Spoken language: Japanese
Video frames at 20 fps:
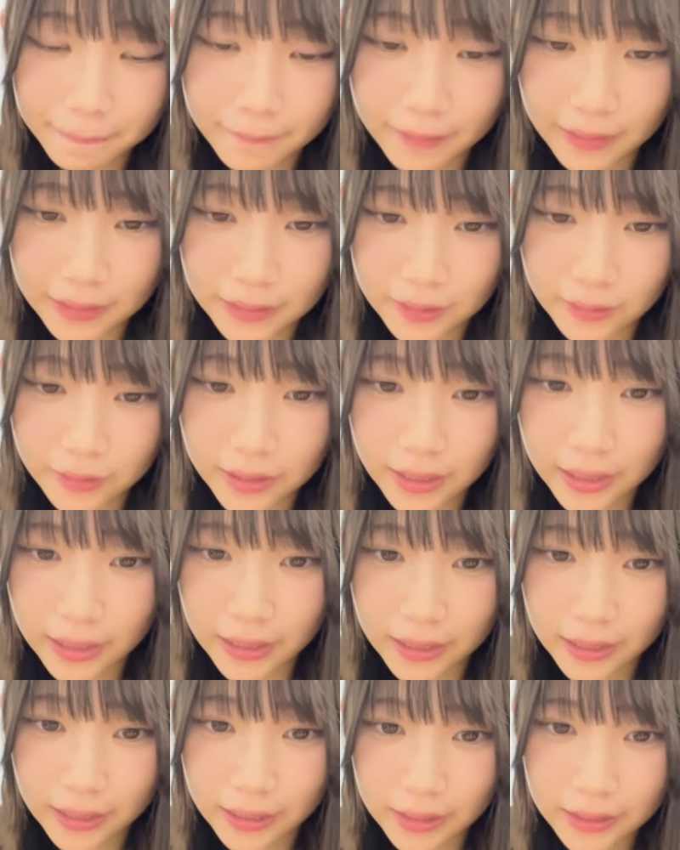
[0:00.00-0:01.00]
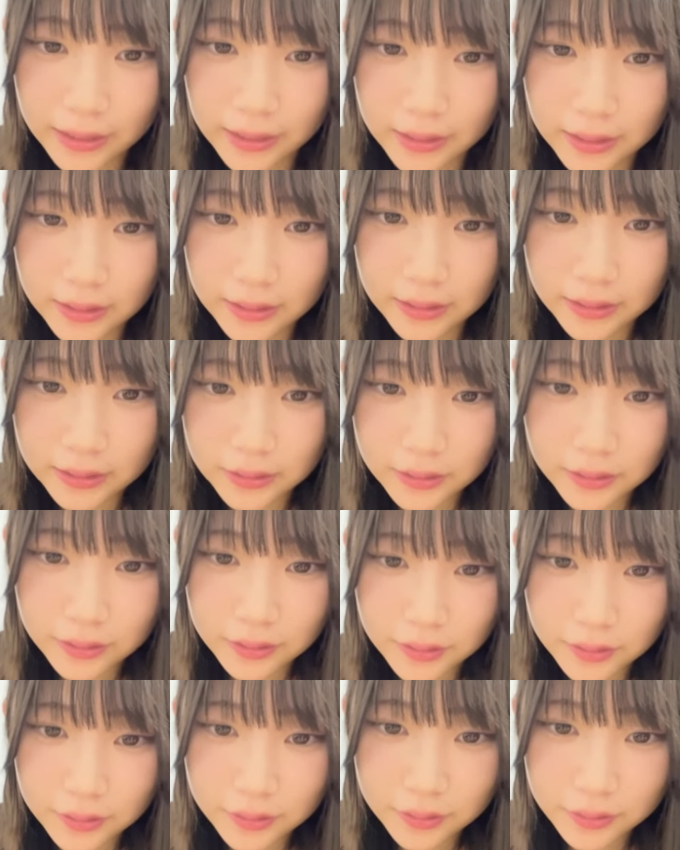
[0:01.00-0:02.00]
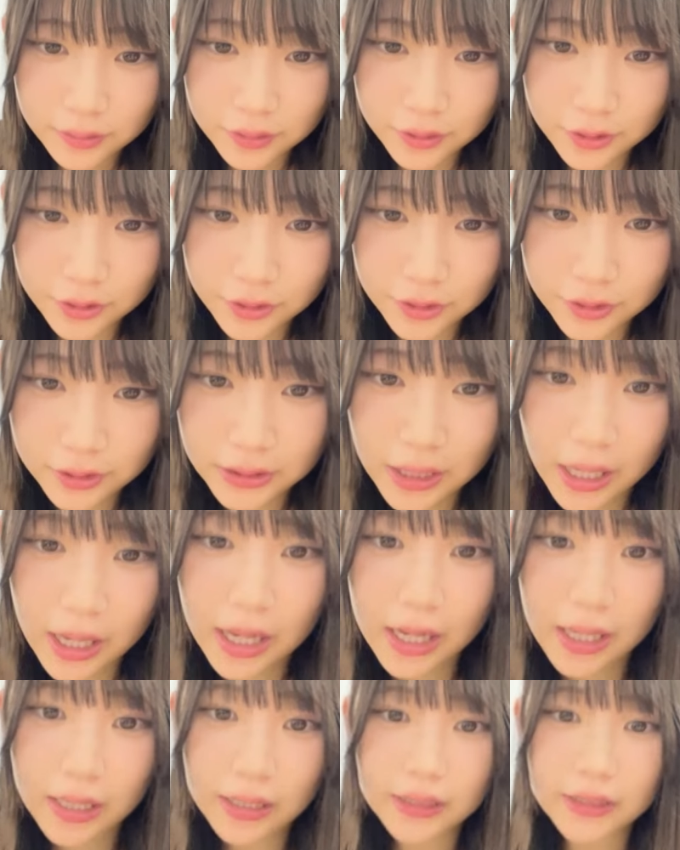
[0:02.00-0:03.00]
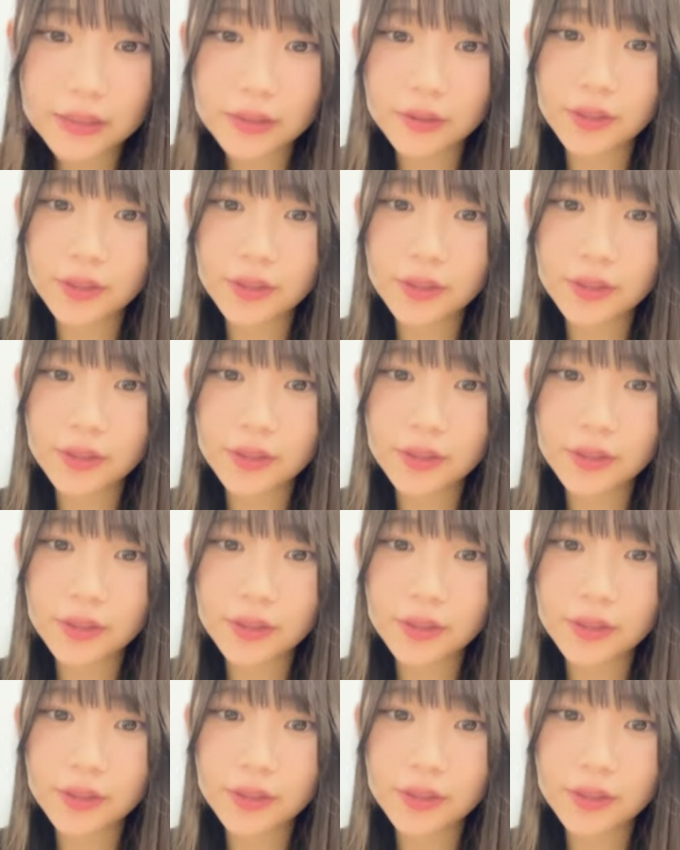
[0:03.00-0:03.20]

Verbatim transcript: えっとね13